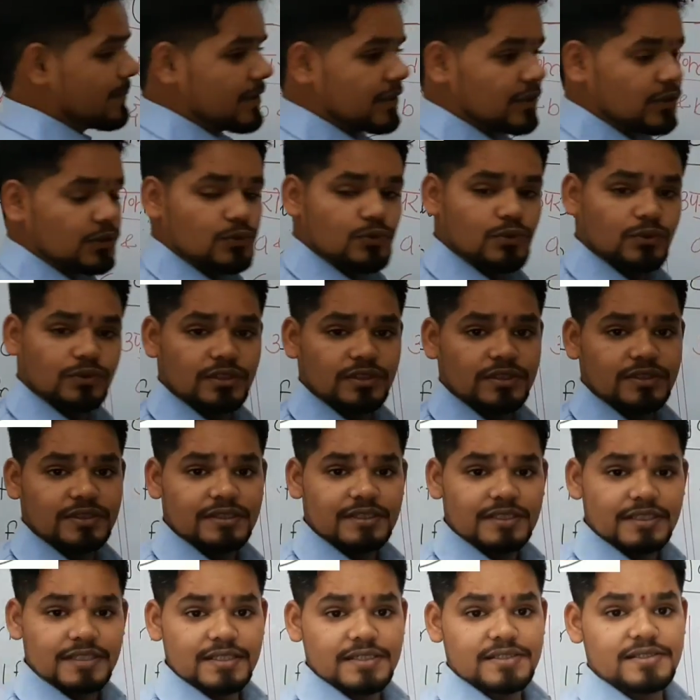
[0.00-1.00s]
आपके ट्रू होते
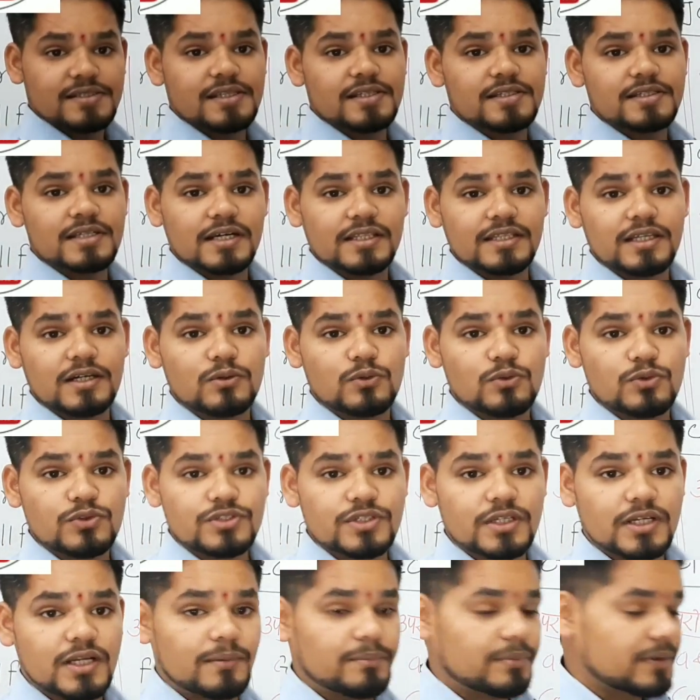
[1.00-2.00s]
हैं तीस से ज्यादा
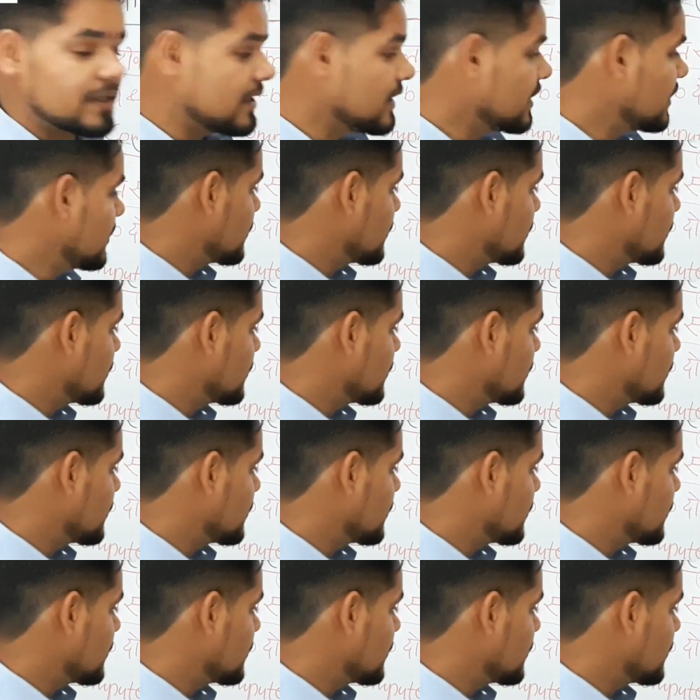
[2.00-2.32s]
क्वेश्चन आपके